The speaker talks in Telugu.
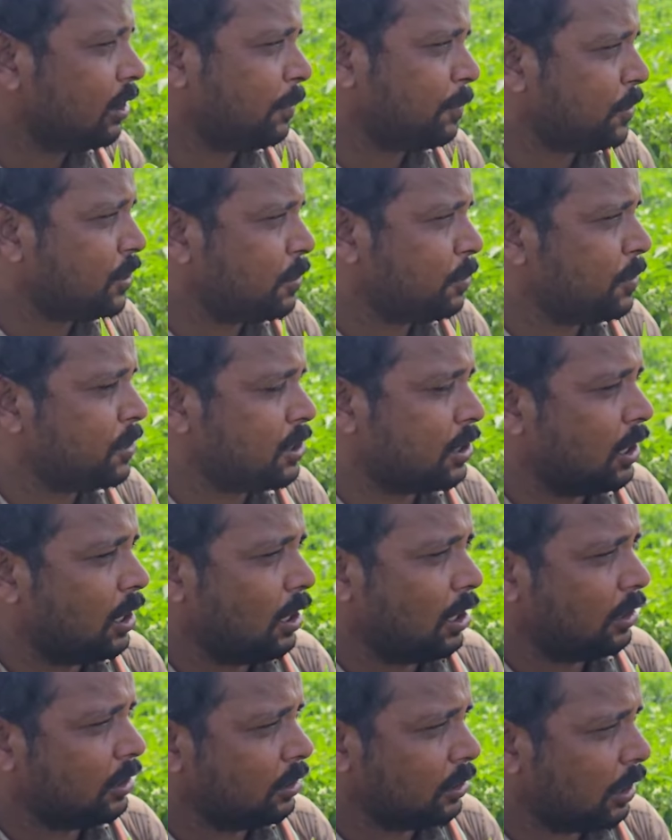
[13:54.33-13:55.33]
ఏదో పిచ్చి పిచ్చిగా
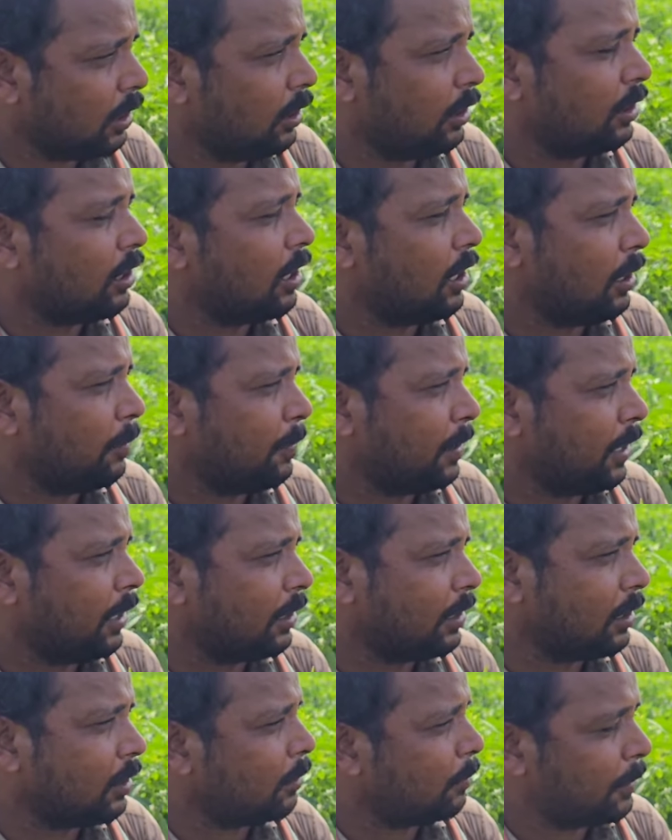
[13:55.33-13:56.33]
అది అంటారులే
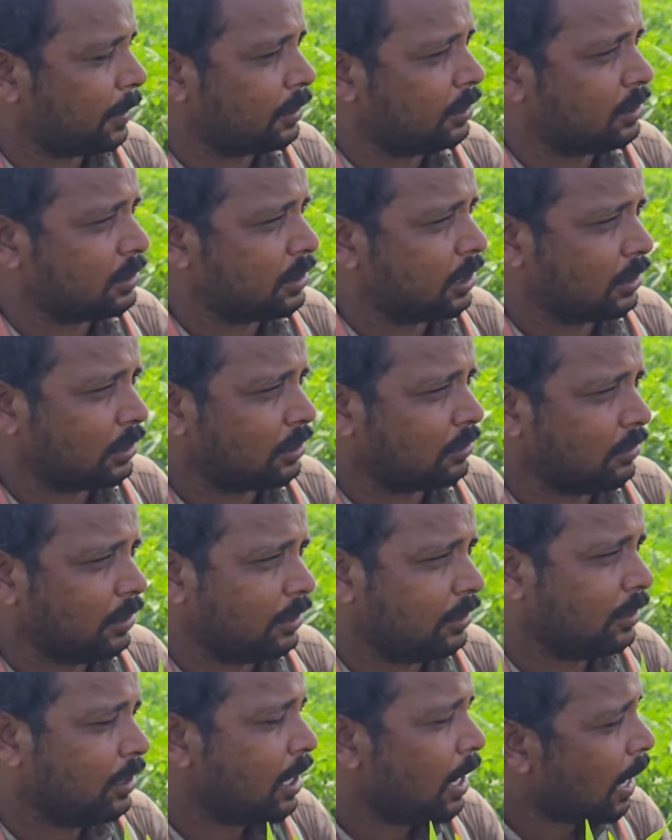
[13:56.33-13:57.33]
వెనకడకు పెద్దల శాస్త్రం
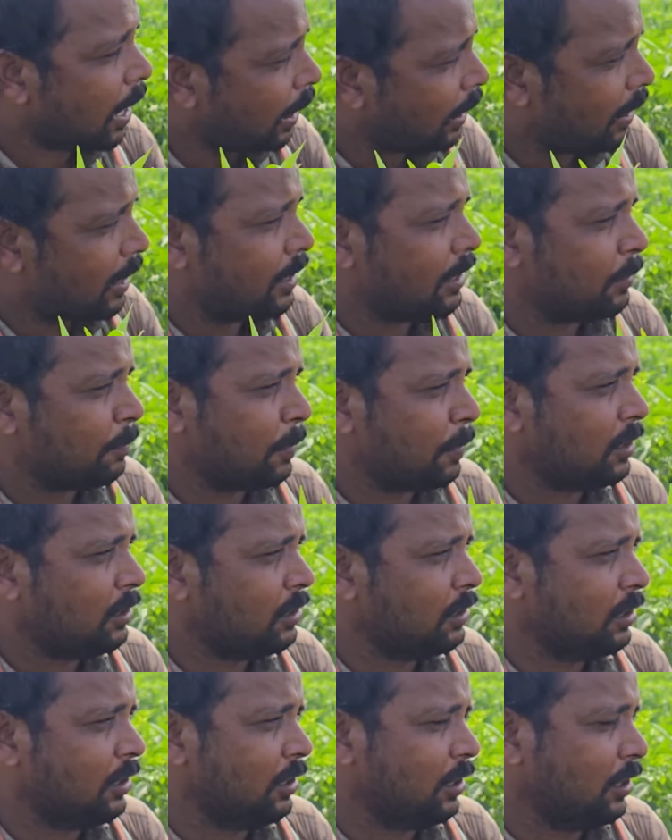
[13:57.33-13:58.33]
అని అలాంటి
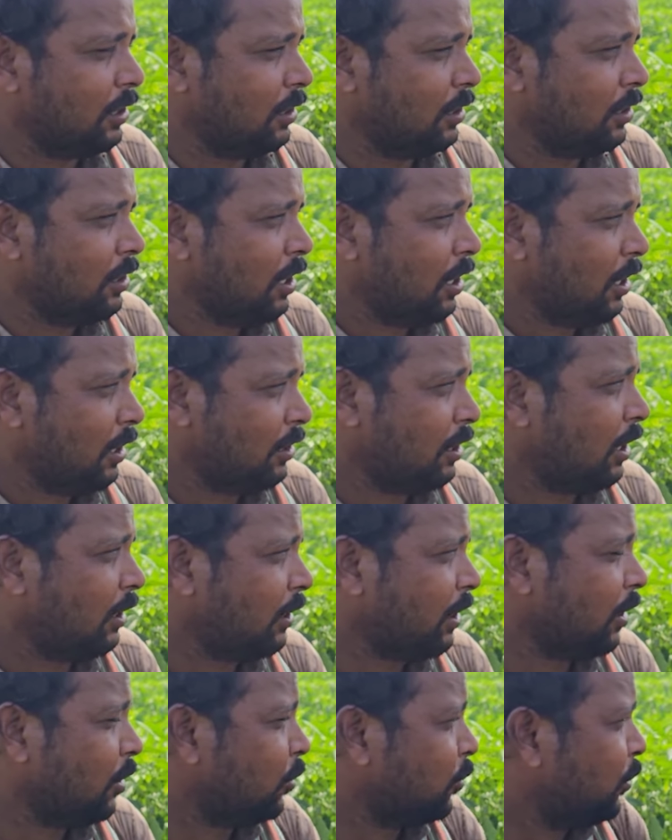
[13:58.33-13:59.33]
పనులు ఇది
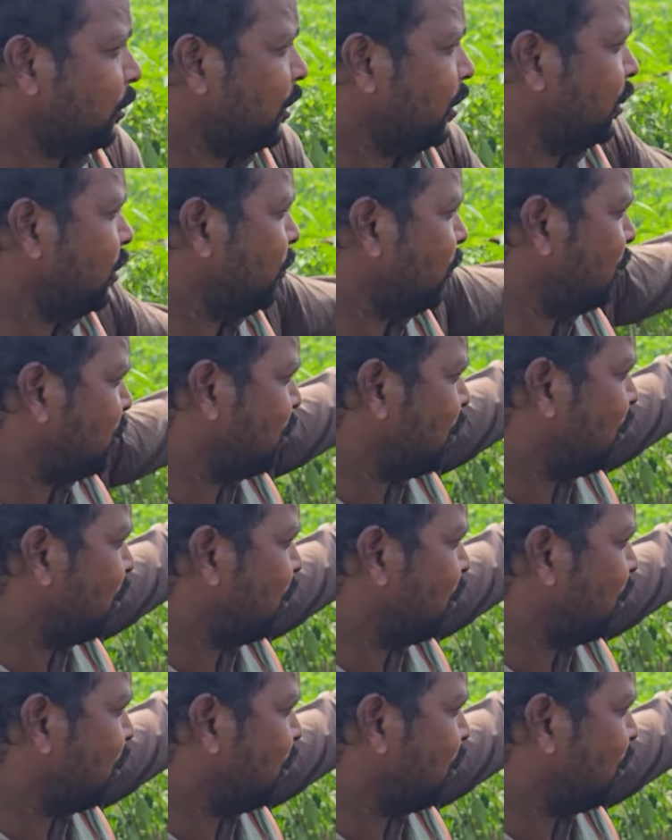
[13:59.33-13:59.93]
అంటారు గుడ్డెద్దు పోయి